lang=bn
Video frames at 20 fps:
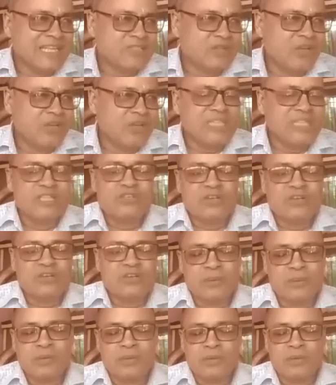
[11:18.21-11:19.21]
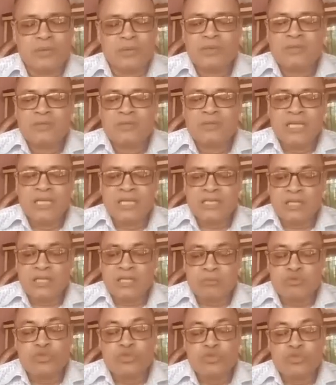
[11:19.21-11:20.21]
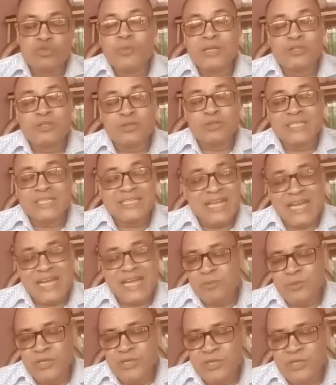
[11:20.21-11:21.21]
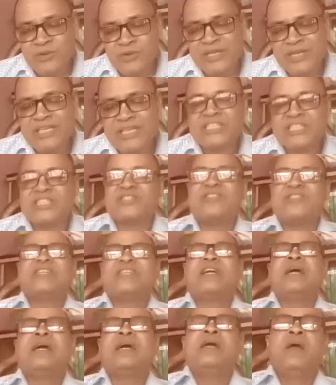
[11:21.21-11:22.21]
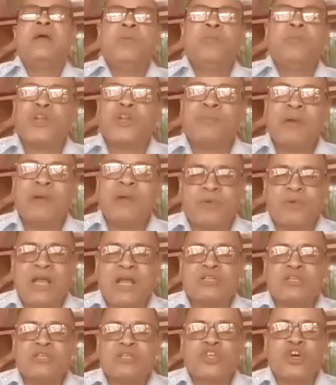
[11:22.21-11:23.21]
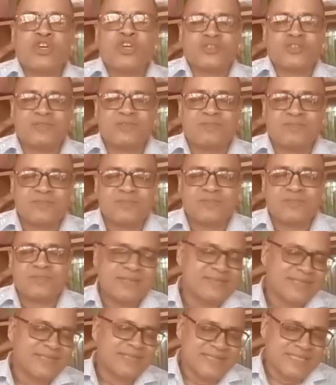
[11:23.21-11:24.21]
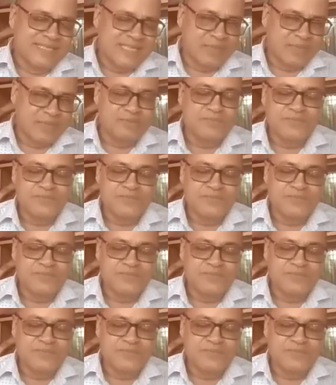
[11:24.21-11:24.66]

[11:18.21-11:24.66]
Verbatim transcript: কাজ করলো তিনশো টাকা পেলো তাহলে এটা শুধুমাত্র যে টাকার উপর নির্ভর করে সেজন্য এটা পরিমাপ করা সহজ ইজি হিসাব